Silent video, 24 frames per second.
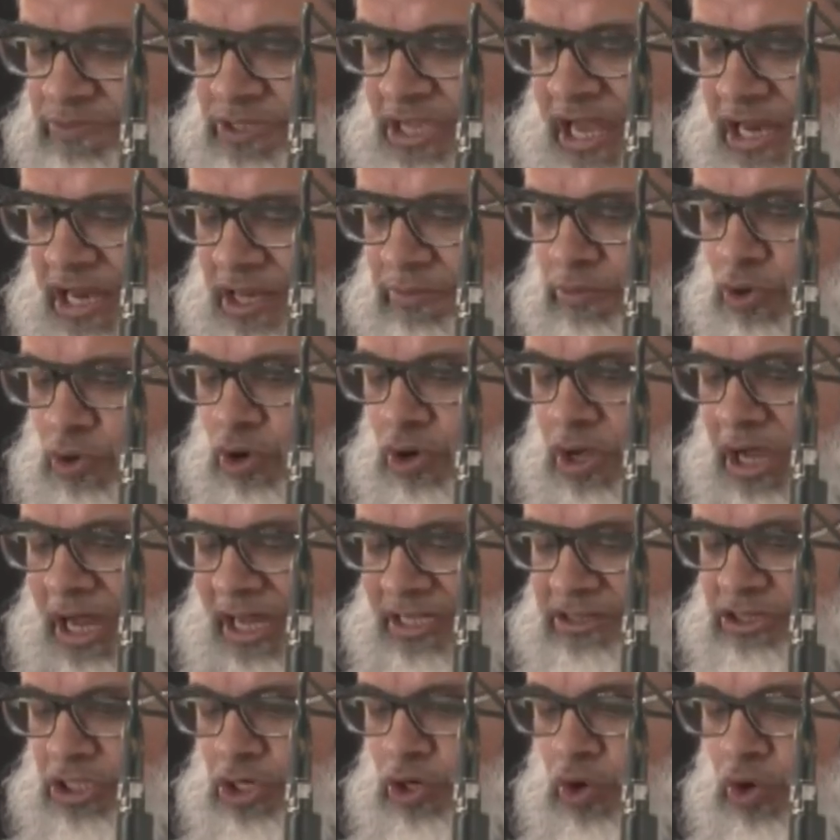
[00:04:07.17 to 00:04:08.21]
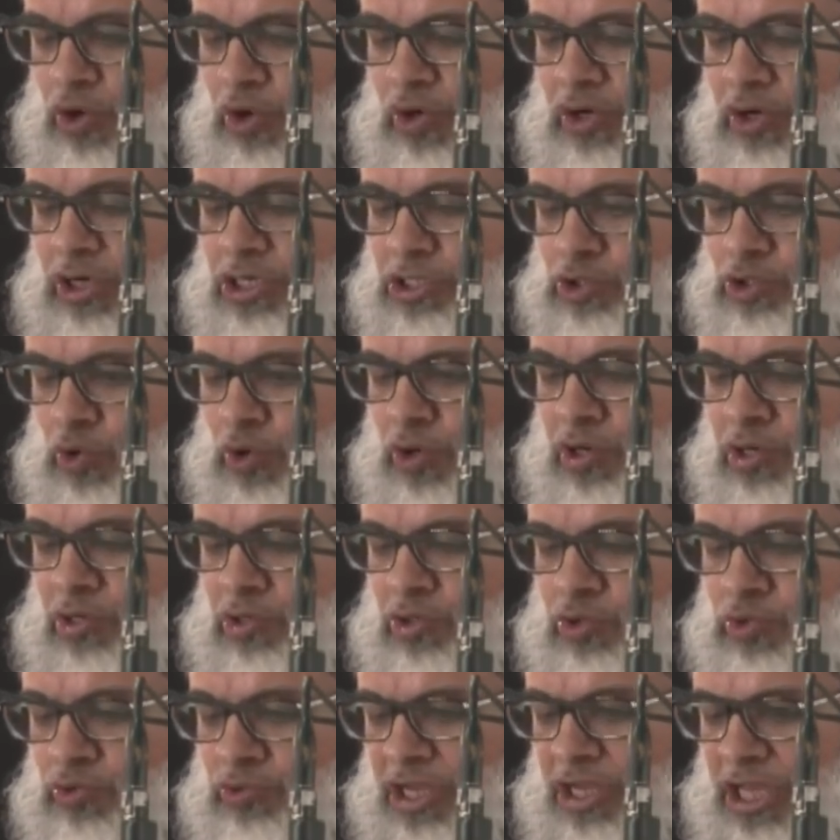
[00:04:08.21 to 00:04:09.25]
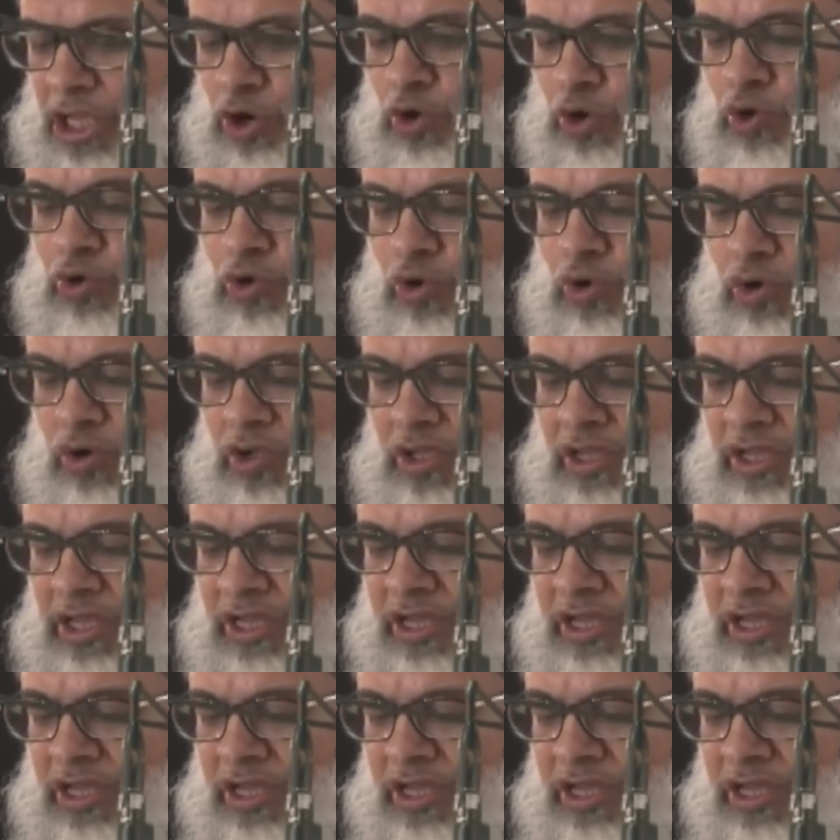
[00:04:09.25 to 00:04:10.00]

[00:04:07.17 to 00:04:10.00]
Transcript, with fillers: हम ालिमों कातिलों और लुटेरों को